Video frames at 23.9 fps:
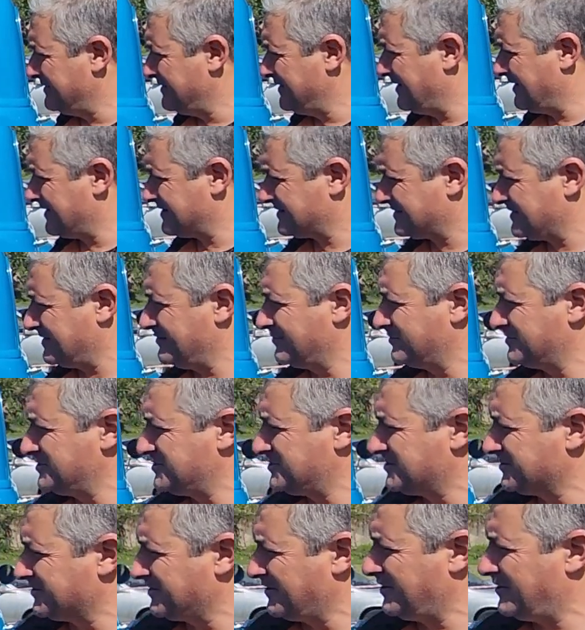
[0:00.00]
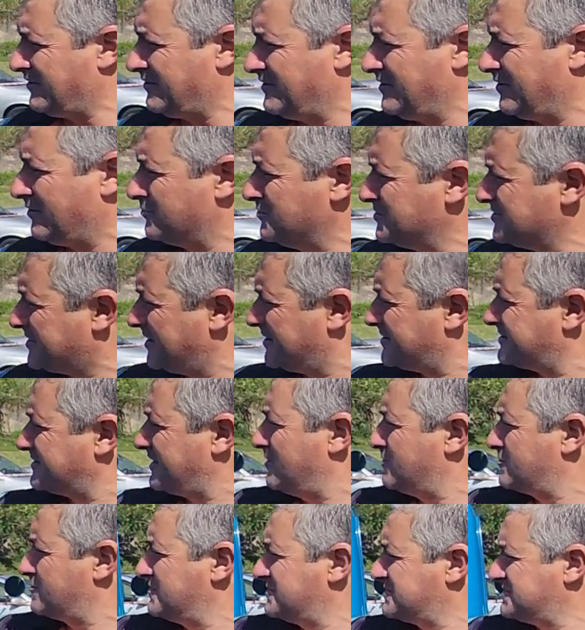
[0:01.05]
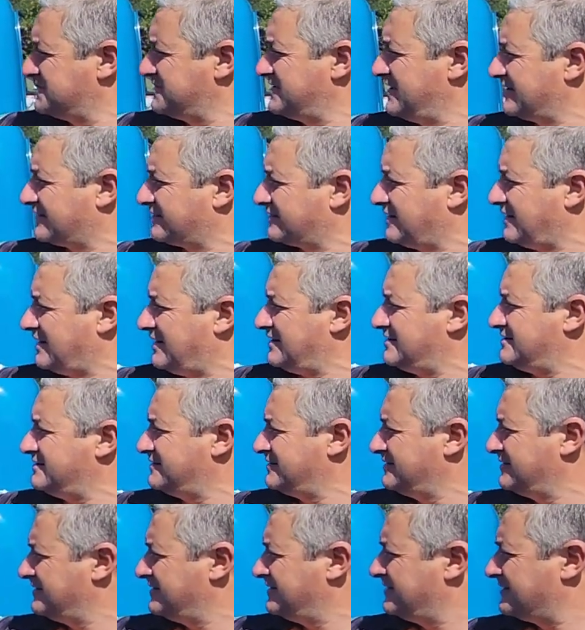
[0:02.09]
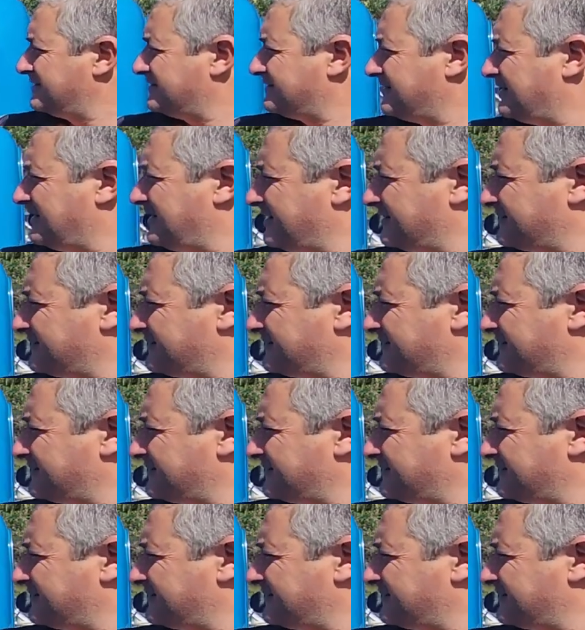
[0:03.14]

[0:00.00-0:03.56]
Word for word: E essa é original, é a única que saiu com esse detalhe na